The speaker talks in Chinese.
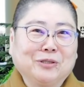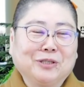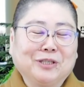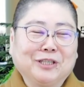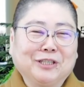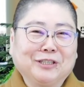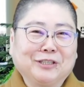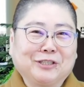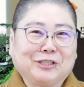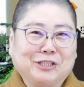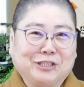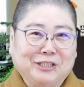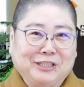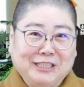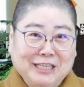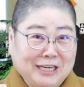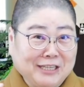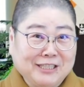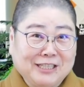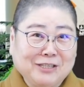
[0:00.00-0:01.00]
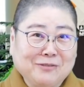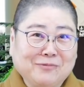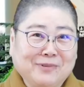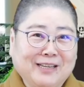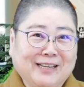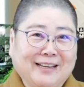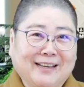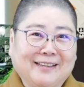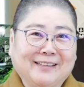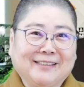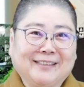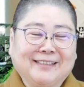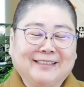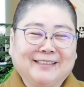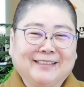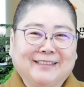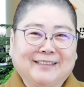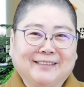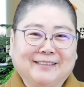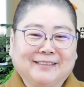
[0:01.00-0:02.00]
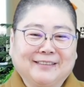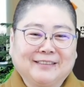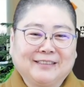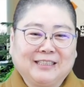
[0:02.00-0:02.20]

呃相信未来啊，